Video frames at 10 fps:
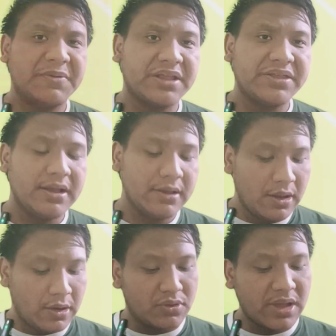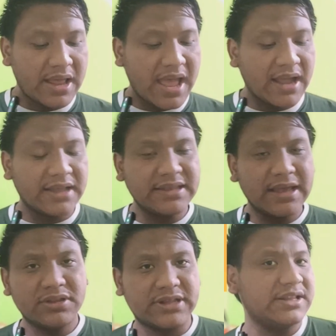ada yang bertanya, loh kak, angkanya
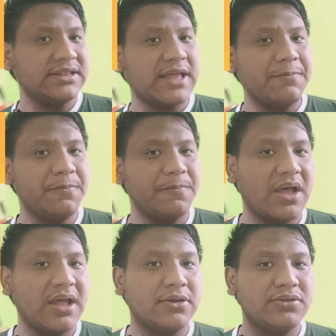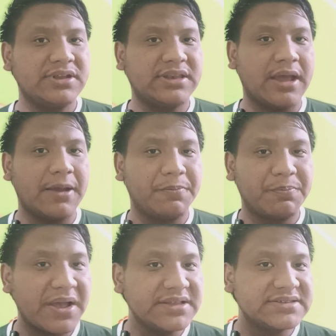kok tidak tetap atau tidak
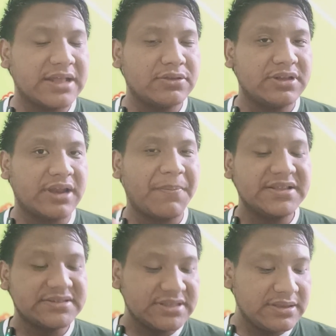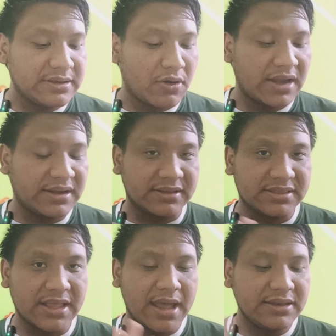pas atau tidak pasti, kok ada
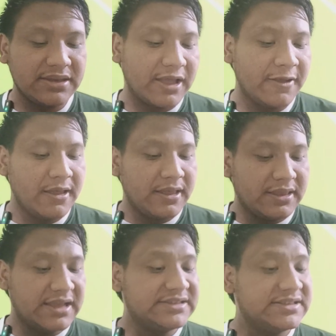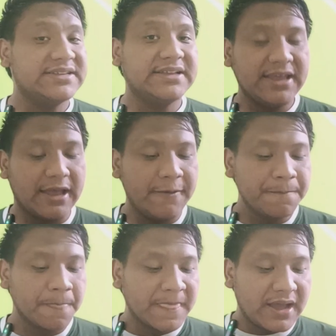rentangannya? Ya jelas saja ya,
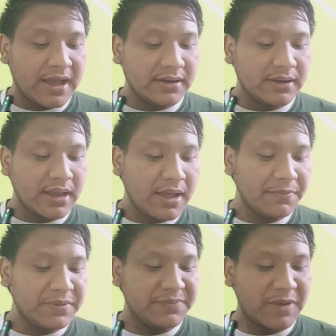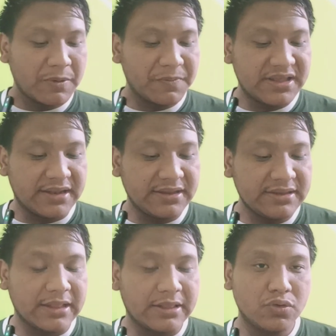karena minimal pembeliannya
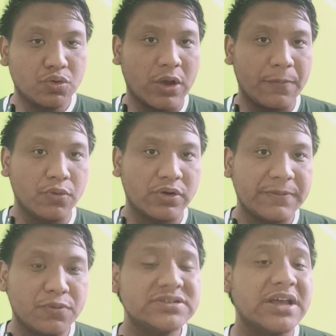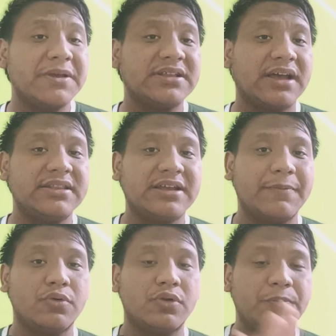yaitu 20.000 sampai dengan
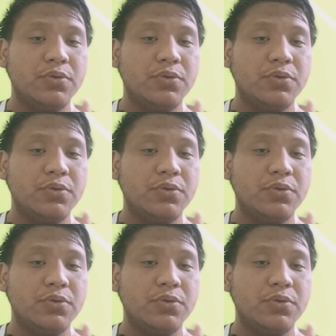30.000.